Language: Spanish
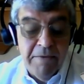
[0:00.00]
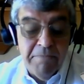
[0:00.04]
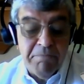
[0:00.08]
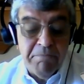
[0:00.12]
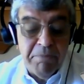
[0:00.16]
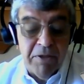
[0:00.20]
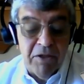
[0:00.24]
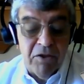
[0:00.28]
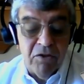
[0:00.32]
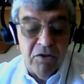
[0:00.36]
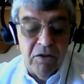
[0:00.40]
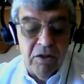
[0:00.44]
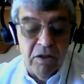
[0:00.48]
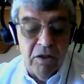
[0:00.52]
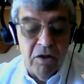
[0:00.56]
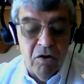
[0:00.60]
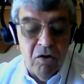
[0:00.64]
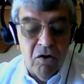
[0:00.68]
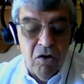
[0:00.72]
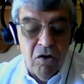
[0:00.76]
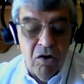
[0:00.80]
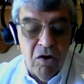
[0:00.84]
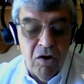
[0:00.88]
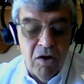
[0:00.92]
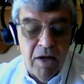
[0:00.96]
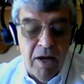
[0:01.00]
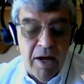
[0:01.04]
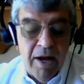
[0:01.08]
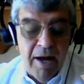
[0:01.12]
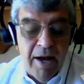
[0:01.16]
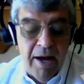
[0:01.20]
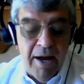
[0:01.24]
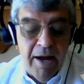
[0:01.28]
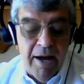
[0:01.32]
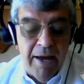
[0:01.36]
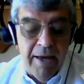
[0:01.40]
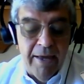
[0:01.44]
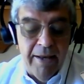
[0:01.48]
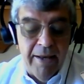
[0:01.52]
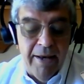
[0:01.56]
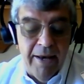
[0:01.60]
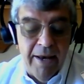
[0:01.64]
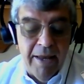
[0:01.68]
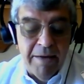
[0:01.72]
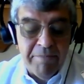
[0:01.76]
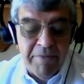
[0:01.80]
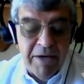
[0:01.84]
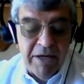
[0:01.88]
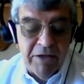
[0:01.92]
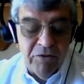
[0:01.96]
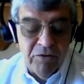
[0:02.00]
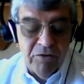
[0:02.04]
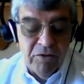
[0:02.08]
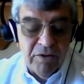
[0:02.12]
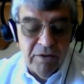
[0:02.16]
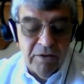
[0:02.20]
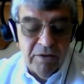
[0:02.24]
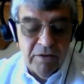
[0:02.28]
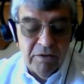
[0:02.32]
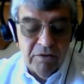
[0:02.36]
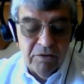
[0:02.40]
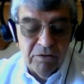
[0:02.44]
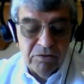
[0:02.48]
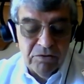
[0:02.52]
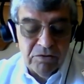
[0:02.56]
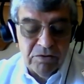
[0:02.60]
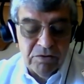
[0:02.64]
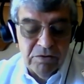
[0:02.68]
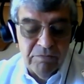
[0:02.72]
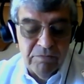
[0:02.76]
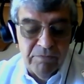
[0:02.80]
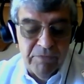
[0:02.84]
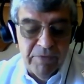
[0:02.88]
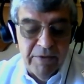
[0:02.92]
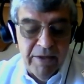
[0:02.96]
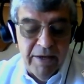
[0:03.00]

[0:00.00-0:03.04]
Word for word: Pero digo, la mano de Dios